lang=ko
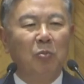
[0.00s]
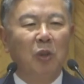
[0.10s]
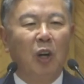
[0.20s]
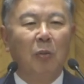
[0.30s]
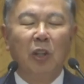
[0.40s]

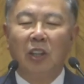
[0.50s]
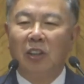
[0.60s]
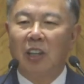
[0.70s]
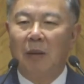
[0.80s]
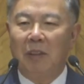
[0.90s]
어머니는
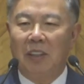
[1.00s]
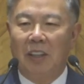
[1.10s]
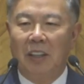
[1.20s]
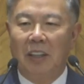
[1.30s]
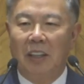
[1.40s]
어떡합니까?
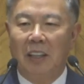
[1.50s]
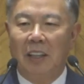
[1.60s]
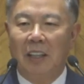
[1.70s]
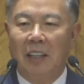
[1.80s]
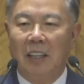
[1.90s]

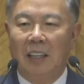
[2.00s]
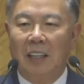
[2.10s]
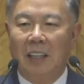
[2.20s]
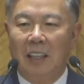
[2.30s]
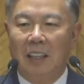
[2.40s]

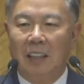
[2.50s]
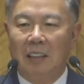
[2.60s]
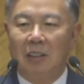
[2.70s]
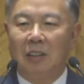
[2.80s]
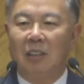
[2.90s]

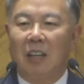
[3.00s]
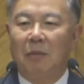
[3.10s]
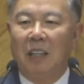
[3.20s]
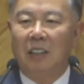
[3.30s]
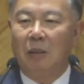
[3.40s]
너
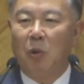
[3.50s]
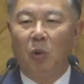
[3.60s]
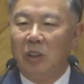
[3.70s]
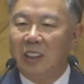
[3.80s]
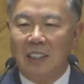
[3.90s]
드라마 이런 거 보고
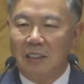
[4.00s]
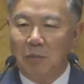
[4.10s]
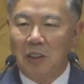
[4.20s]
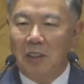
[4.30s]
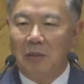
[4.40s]
있는지
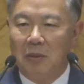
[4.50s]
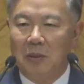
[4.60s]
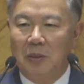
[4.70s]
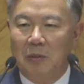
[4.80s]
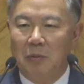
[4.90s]
않습니다, 여러분.
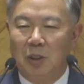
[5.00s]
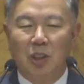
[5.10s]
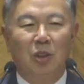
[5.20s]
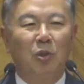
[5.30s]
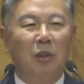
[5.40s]
뭐
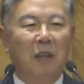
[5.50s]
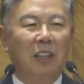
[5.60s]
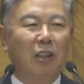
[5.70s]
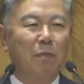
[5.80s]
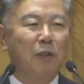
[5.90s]
친구들마다
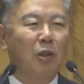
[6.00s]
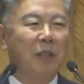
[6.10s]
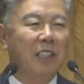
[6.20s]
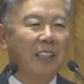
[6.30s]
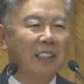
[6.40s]
커피숍에
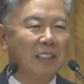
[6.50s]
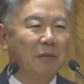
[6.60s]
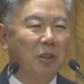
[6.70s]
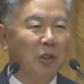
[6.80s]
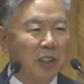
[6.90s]
기다리지
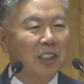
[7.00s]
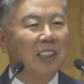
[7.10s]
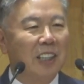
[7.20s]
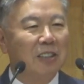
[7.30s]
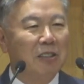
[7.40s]
않습니다. 어디서
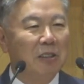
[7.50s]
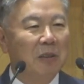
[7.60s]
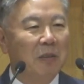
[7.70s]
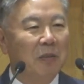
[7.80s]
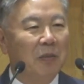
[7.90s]
기다리죠?
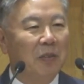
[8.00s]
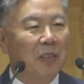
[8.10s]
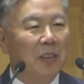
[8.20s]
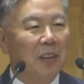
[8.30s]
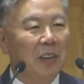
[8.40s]

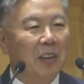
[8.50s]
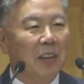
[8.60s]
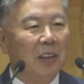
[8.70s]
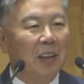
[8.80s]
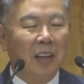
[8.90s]

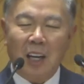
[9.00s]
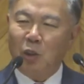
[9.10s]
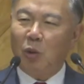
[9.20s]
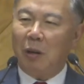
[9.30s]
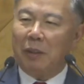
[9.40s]

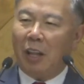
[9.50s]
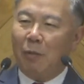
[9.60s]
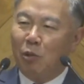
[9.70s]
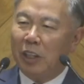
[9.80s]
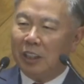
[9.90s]
학교 앞에
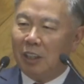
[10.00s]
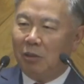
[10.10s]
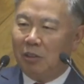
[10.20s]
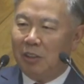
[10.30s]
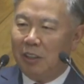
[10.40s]
대문에
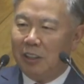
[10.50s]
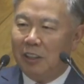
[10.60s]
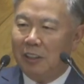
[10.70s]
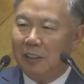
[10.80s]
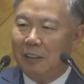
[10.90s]
기다리고 있는 게 이렇게 이렇게.